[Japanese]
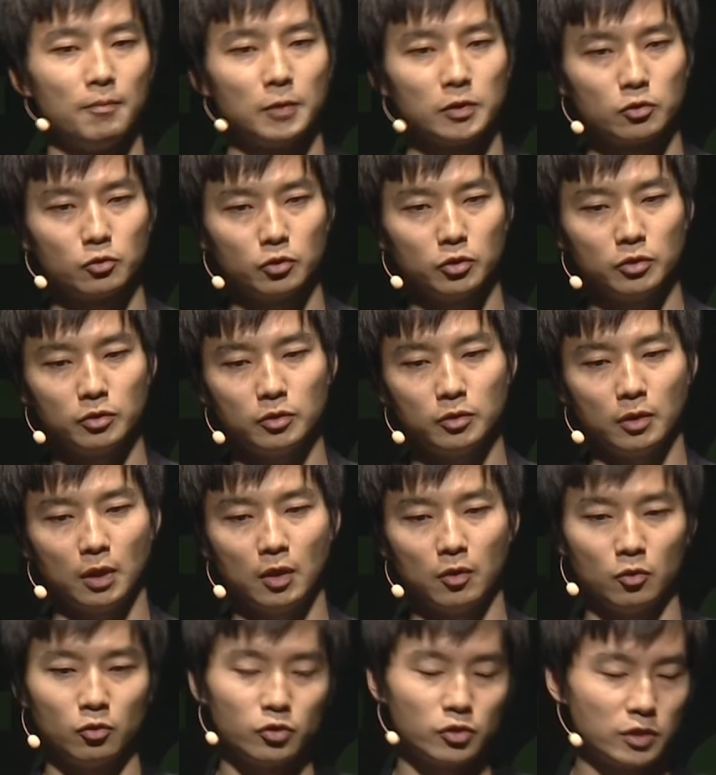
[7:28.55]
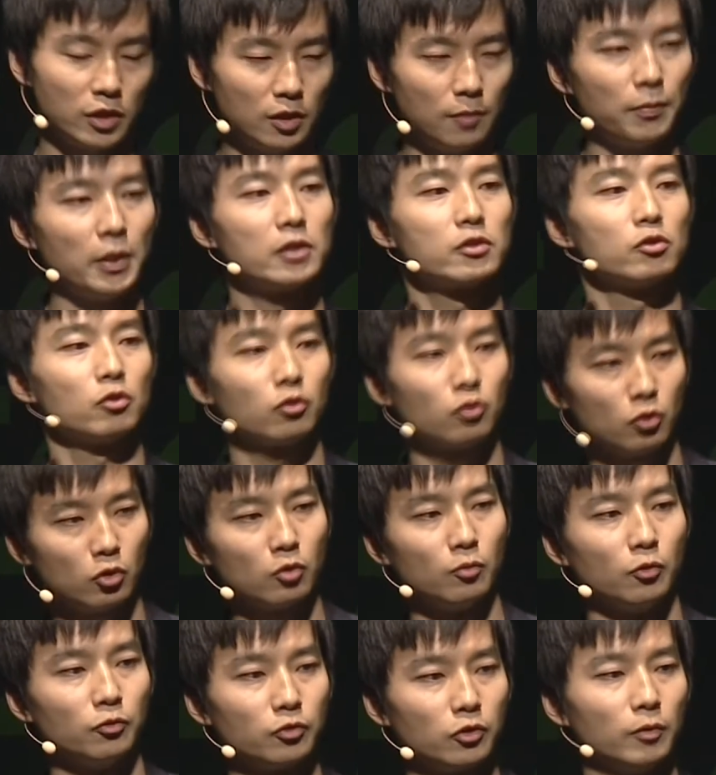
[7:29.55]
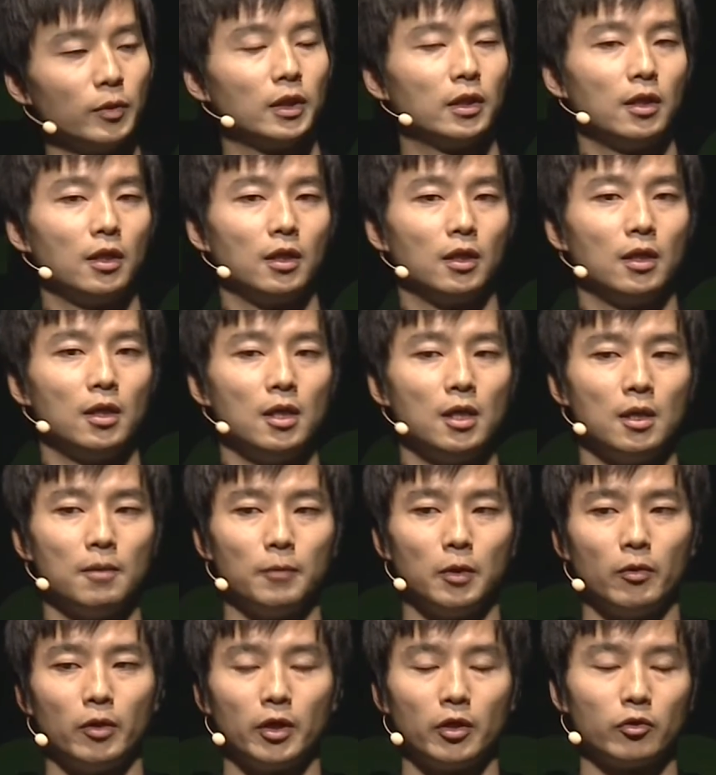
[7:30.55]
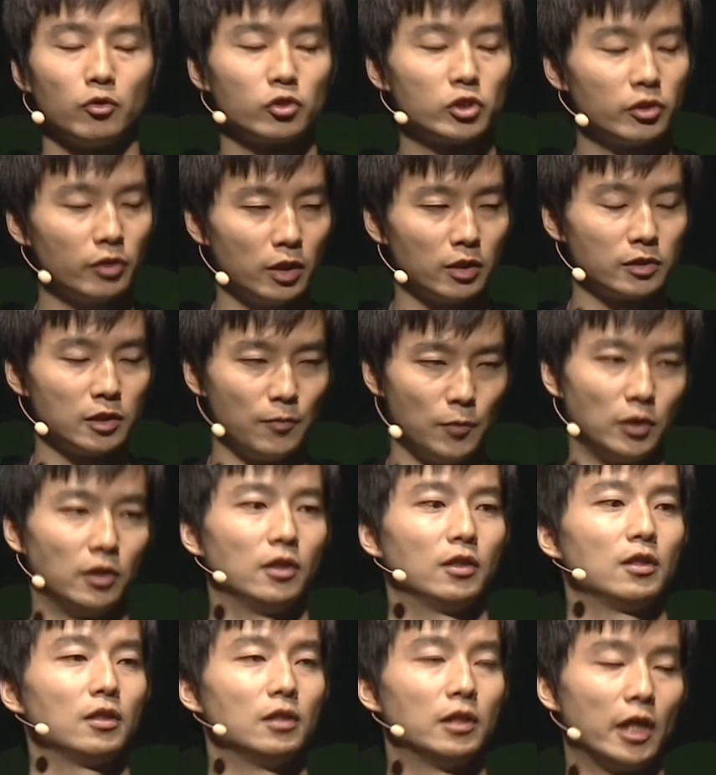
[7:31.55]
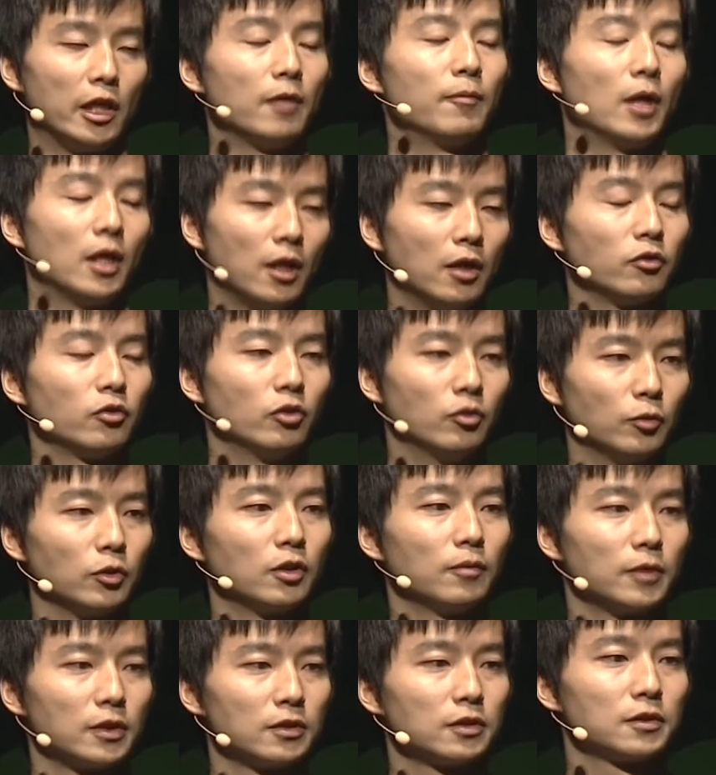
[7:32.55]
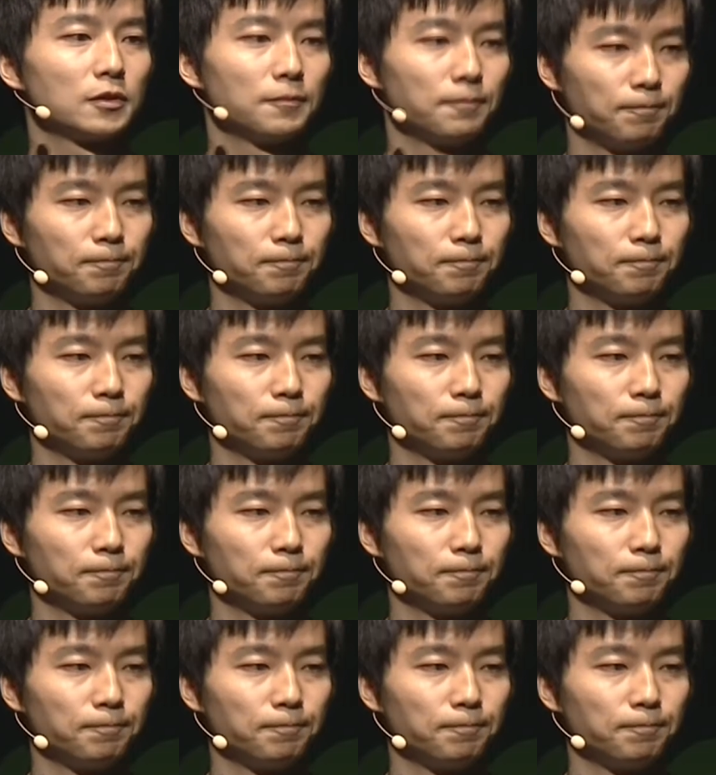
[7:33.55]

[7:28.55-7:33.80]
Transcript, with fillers: まあ、そういう本当に全然別のところも含めて、まあ、我々としては攻めていければなというふうに思ってます。